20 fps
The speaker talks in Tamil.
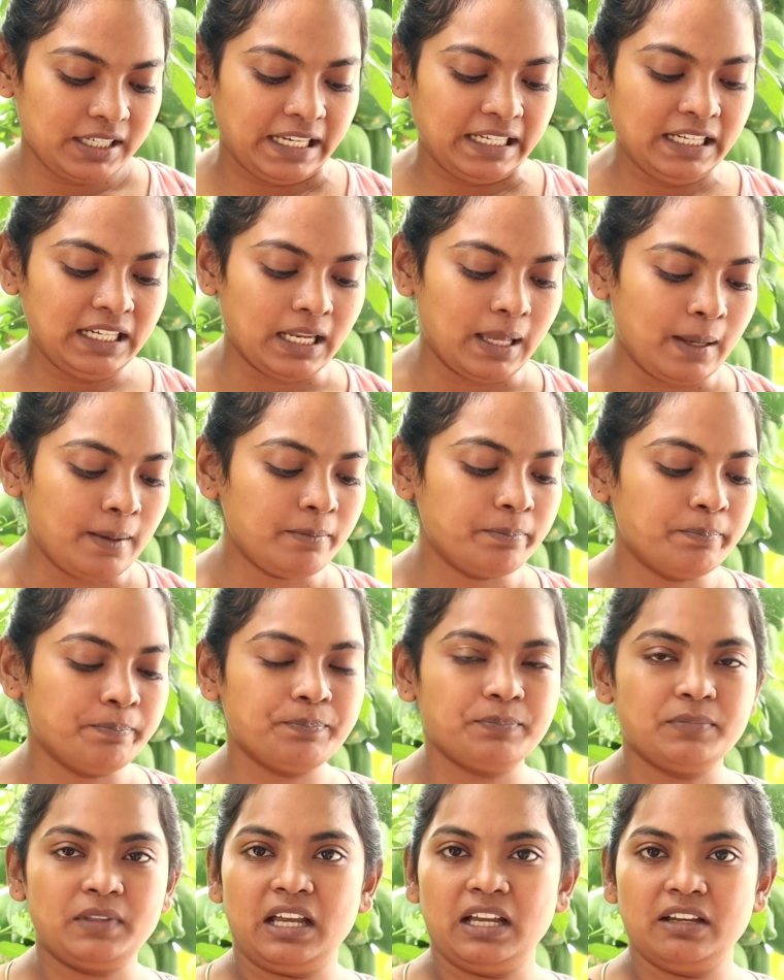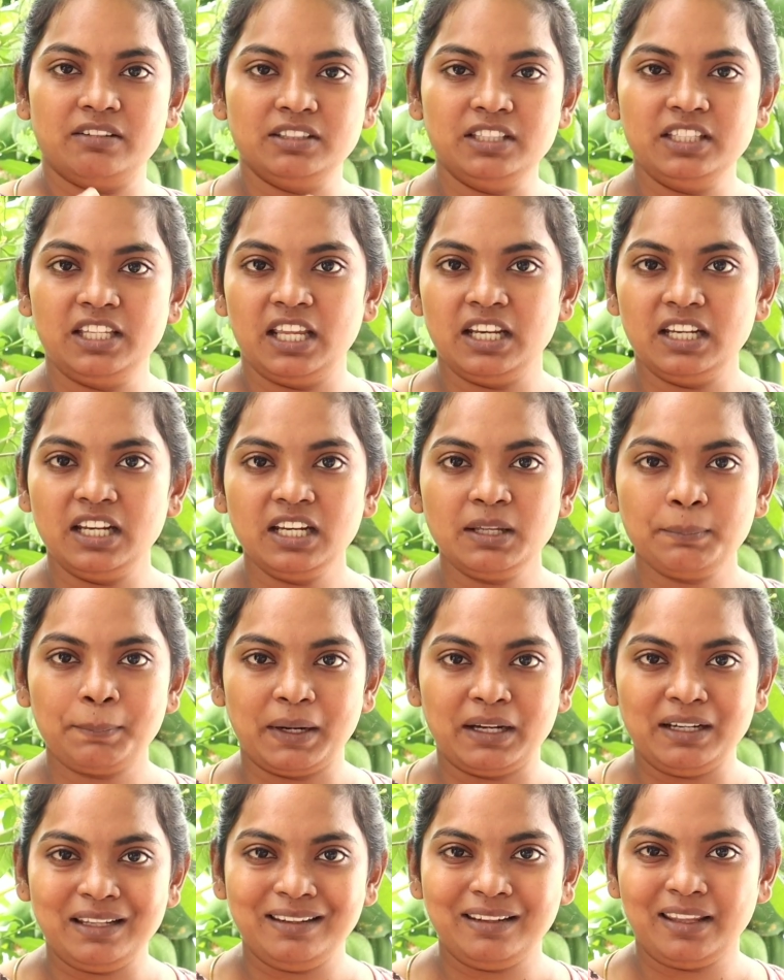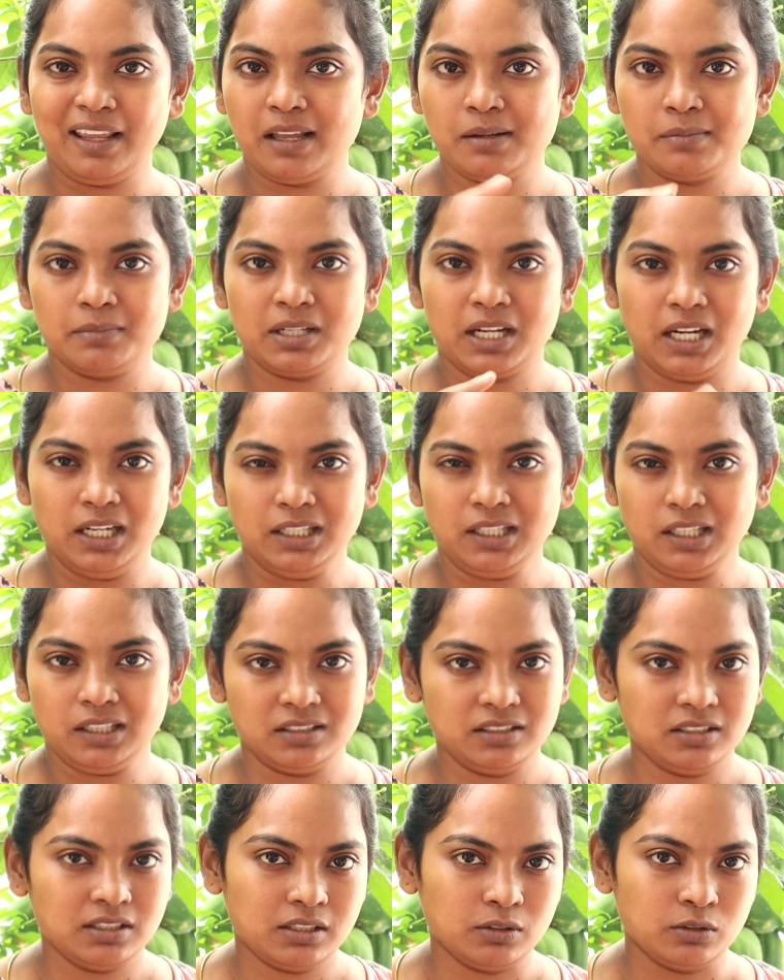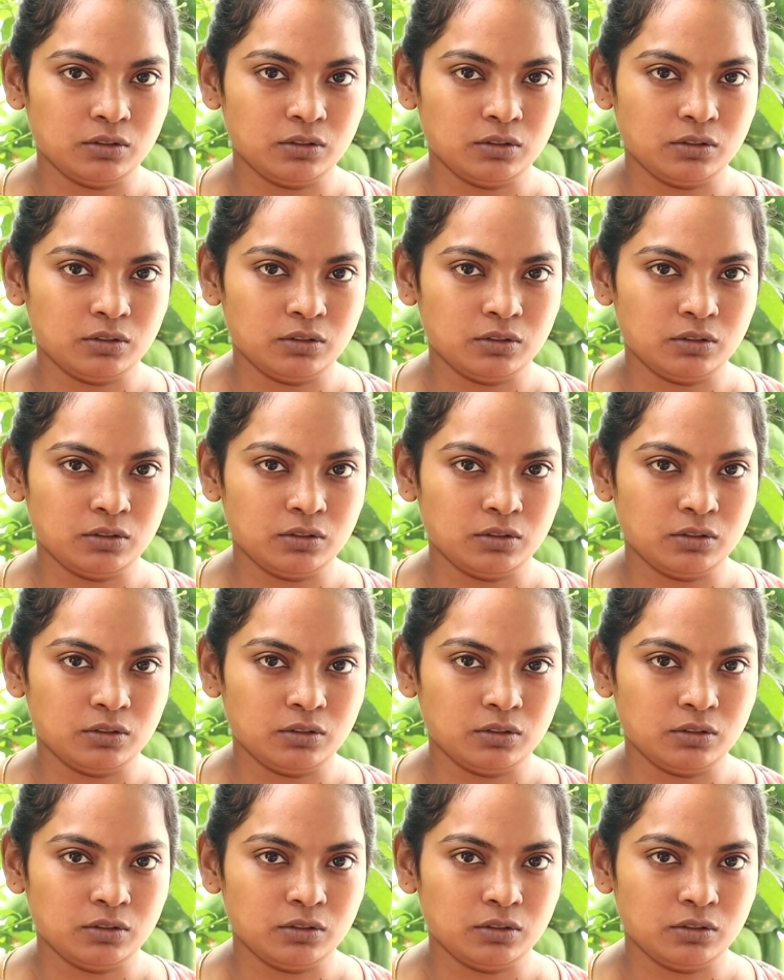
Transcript: என்னென்னா நான் வந்து என்னென்ன பண்ணியிருக்கேன் அப்படி கலக்கிறது